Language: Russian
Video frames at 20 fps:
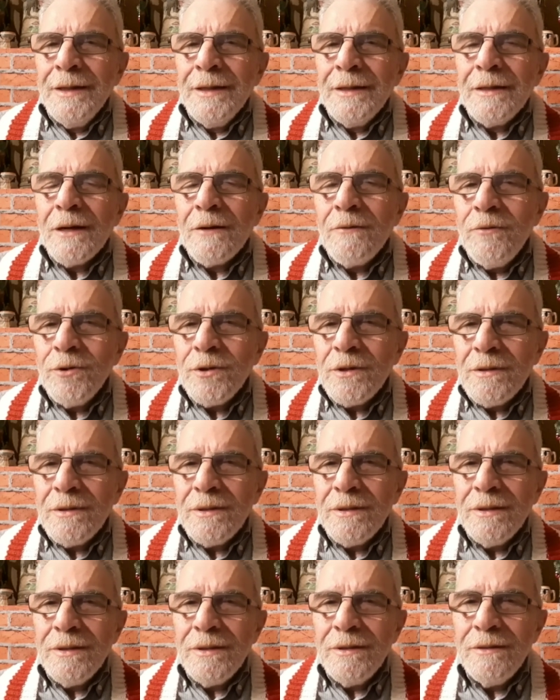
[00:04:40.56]
Так вот,
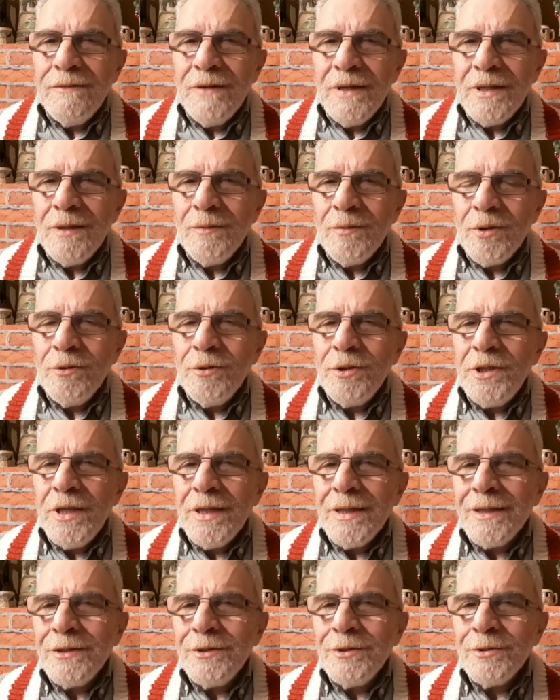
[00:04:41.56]
в этом ключе
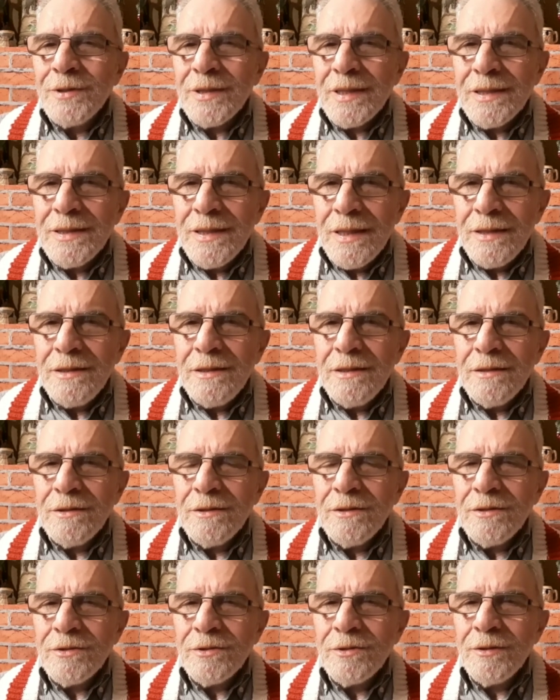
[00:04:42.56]
хочу сказать,
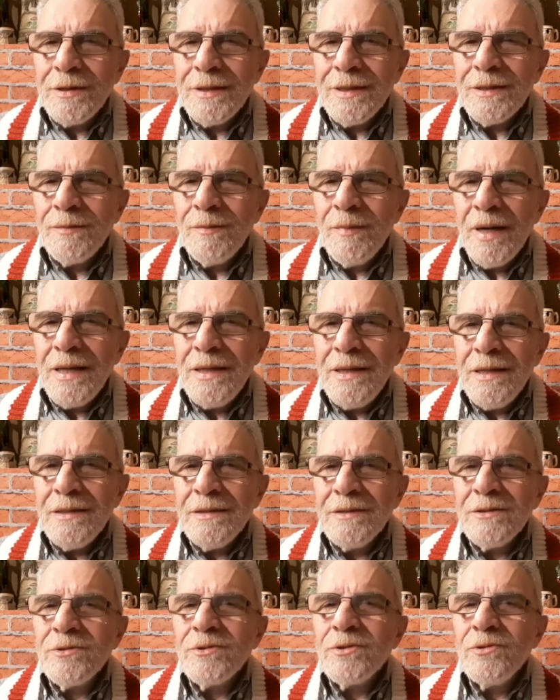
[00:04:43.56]
что
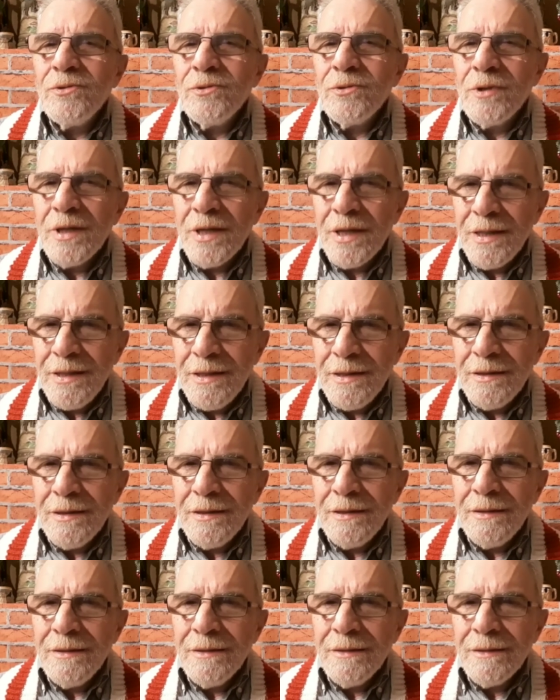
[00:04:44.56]
Германия с
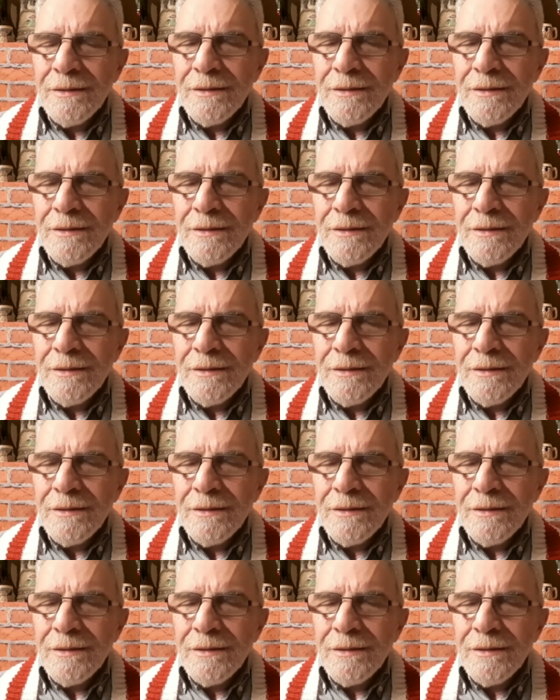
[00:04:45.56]
Украиной